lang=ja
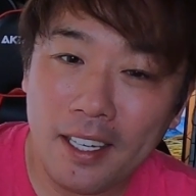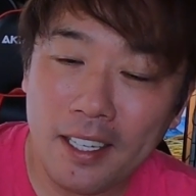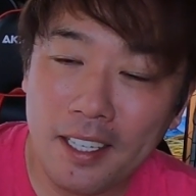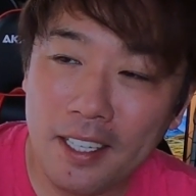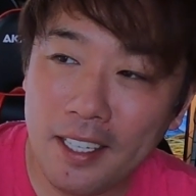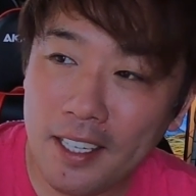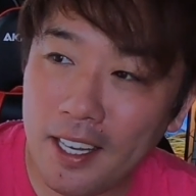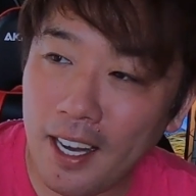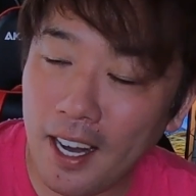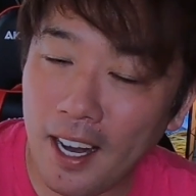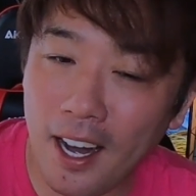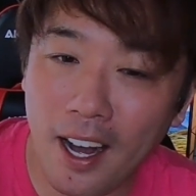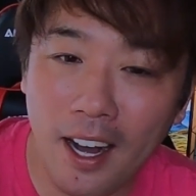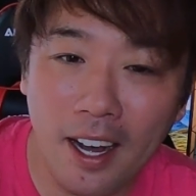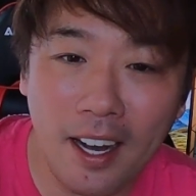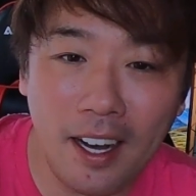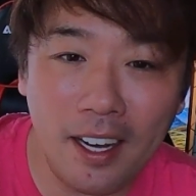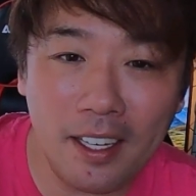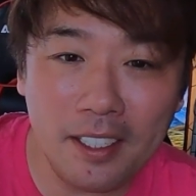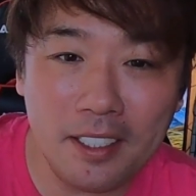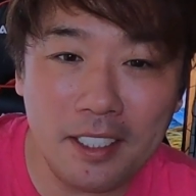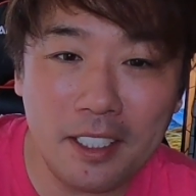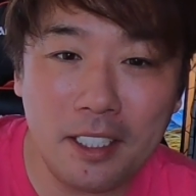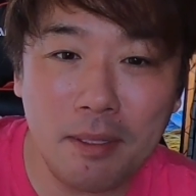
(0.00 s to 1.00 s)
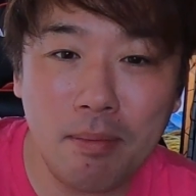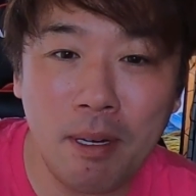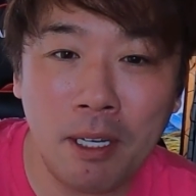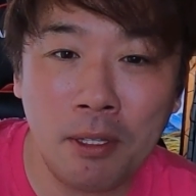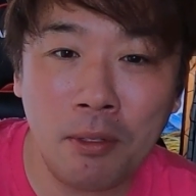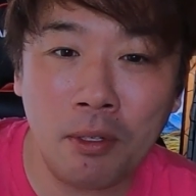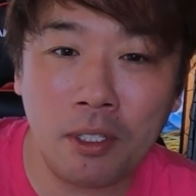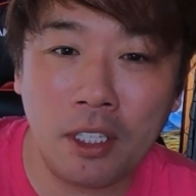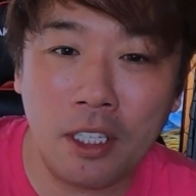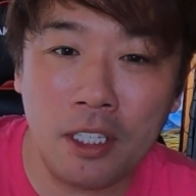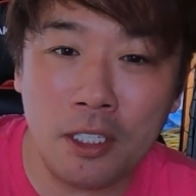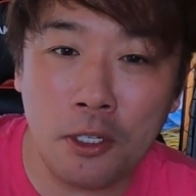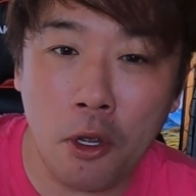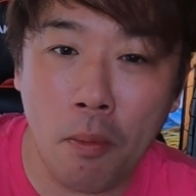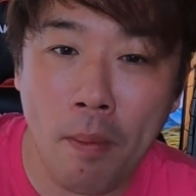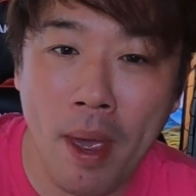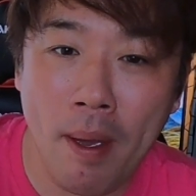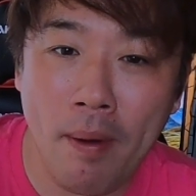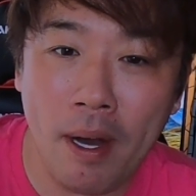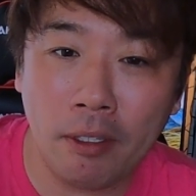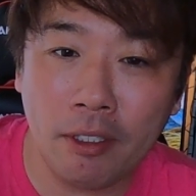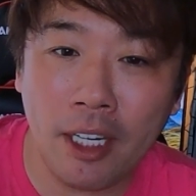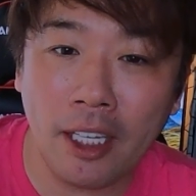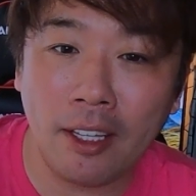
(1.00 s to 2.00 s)
て。いやー一番の近所
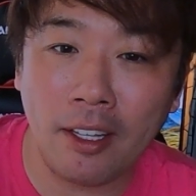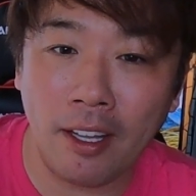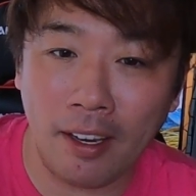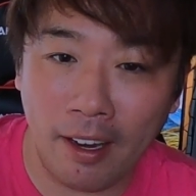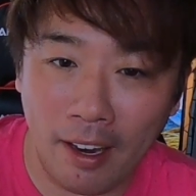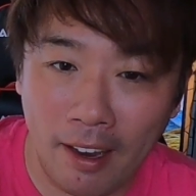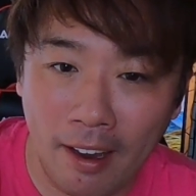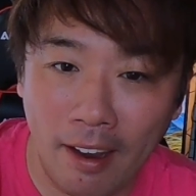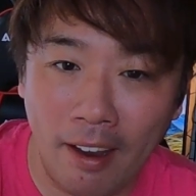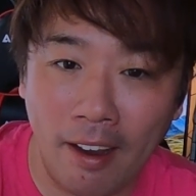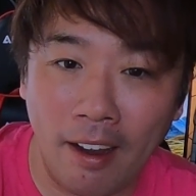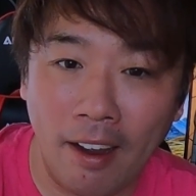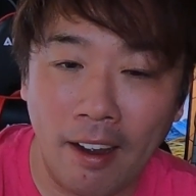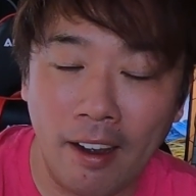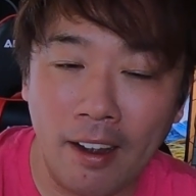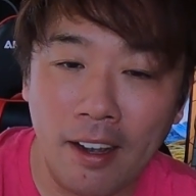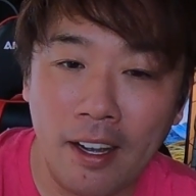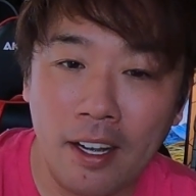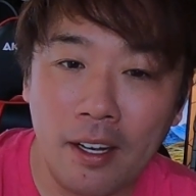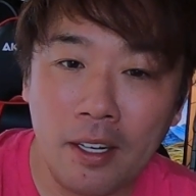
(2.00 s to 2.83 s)
迷惑やったね。